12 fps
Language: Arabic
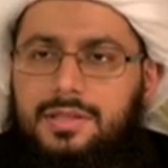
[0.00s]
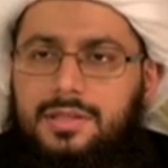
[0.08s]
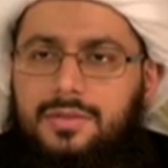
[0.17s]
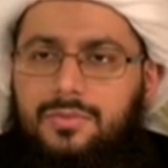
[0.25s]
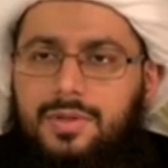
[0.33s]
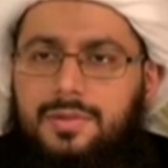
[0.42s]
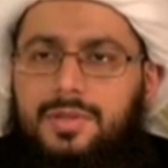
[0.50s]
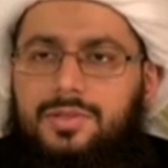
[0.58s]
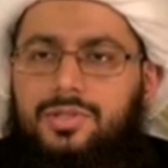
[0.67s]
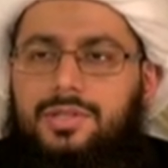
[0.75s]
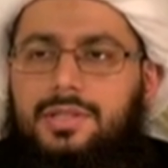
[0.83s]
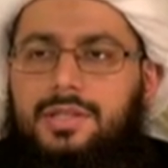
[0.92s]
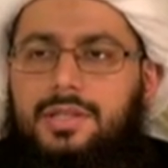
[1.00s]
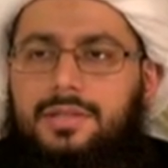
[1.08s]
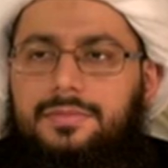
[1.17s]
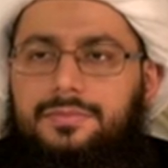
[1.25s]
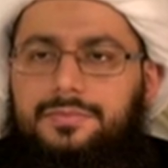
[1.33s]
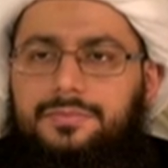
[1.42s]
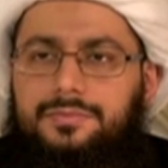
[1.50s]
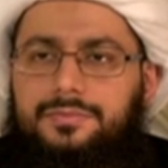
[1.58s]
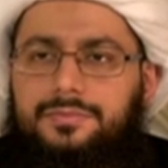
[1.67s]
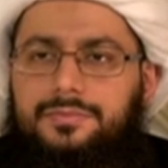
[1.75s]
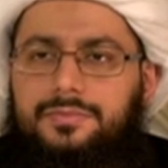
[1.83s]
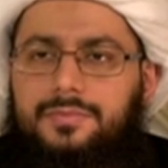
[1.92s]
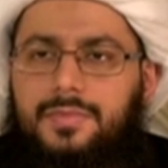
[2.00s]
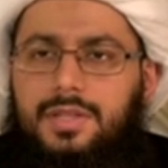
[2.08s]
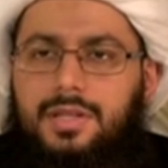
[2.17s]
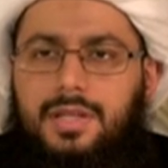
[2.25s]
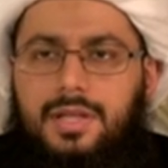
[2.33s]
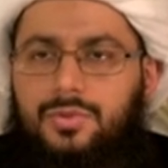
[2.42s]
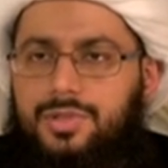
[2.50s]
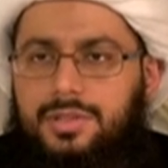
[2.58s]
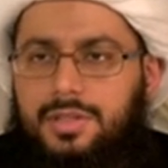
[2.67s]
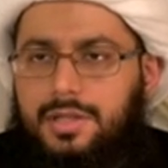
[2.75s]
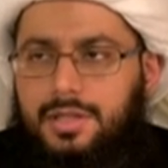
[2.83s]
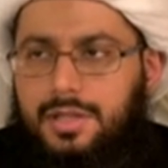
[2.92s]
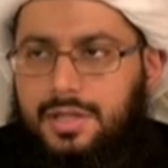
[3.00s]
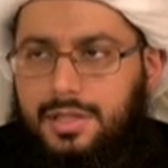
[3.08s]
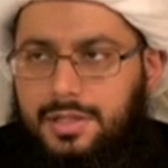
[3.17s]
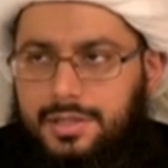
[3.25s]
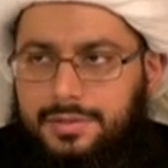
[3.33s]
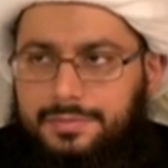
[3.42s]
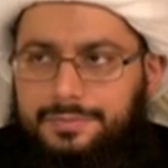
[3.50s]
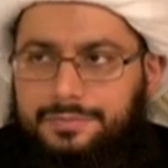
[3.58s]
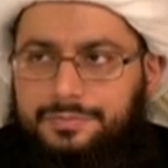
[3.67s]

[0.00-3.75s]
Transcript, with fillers: والمرجعية لا يوجد طريق آخر